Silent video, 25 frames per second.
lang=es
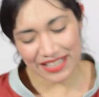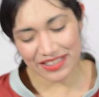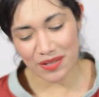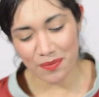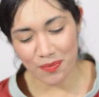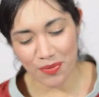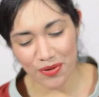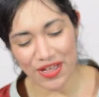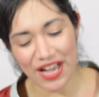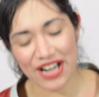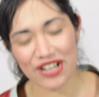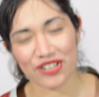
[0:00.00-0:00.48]

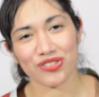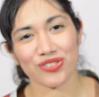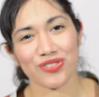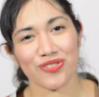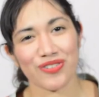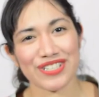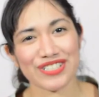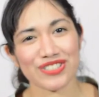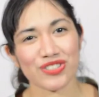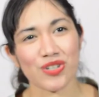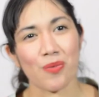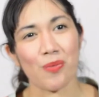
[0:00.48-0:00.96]
tipo de
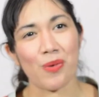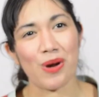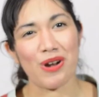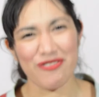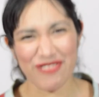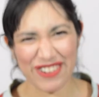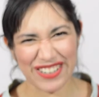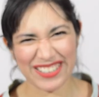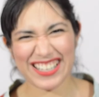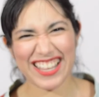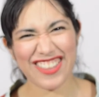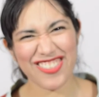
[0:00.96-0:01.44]
actores como el
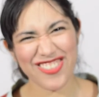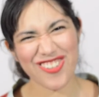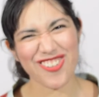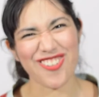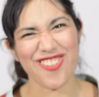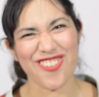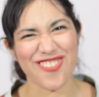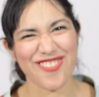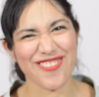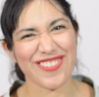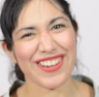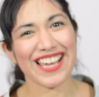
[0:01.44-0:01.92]
Fernando
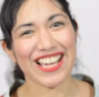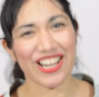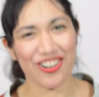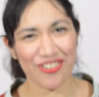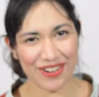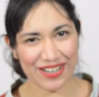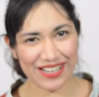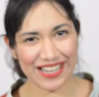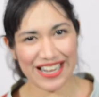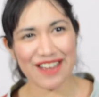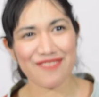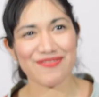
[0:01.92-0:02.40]
Colunga de
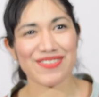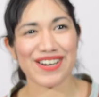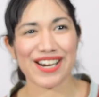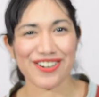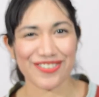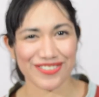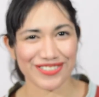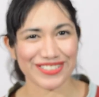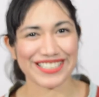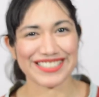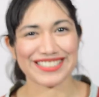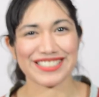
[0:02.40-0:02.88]
Corea, para
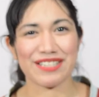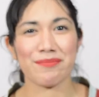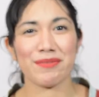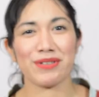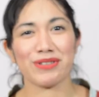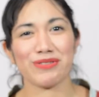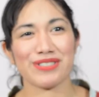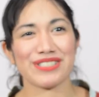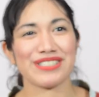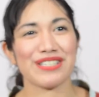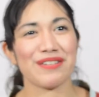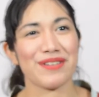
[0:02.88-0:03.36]
los que estén
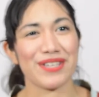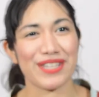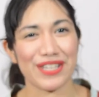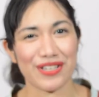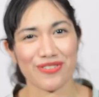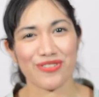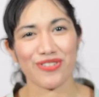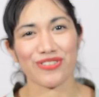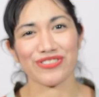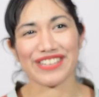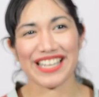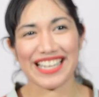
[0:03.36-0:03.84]
viendo este video
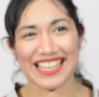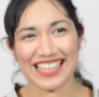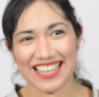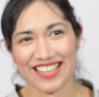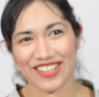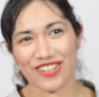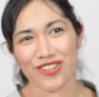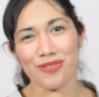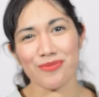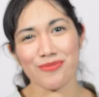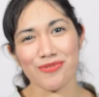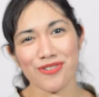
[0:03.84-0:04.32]
y no
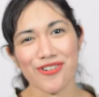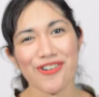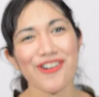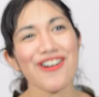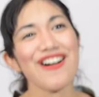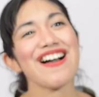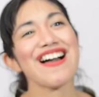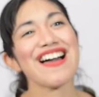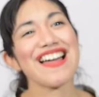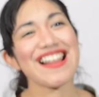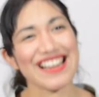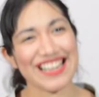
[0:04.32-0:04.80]
tengan como
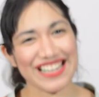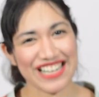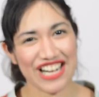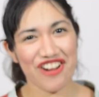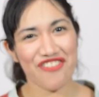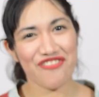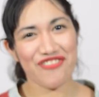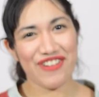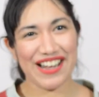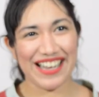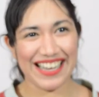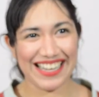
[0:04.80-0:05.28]

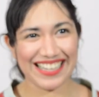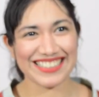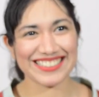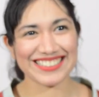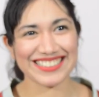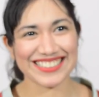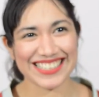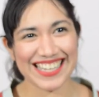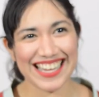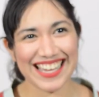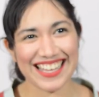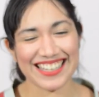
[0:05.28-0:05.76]

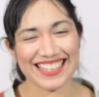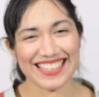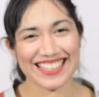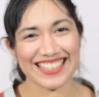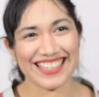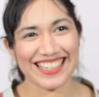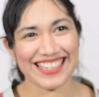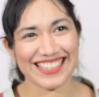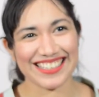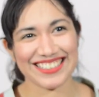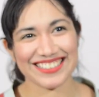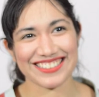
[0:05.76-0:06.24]
referencia de
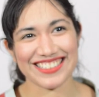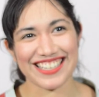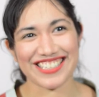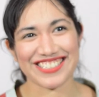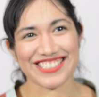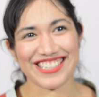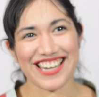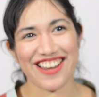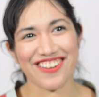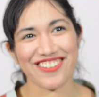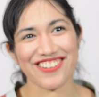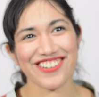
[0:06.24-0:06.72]
quién es el
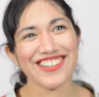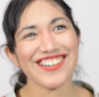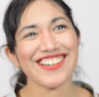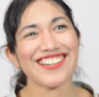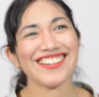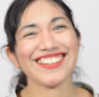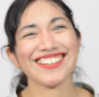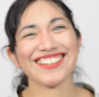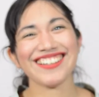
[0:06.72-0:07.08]
chavo.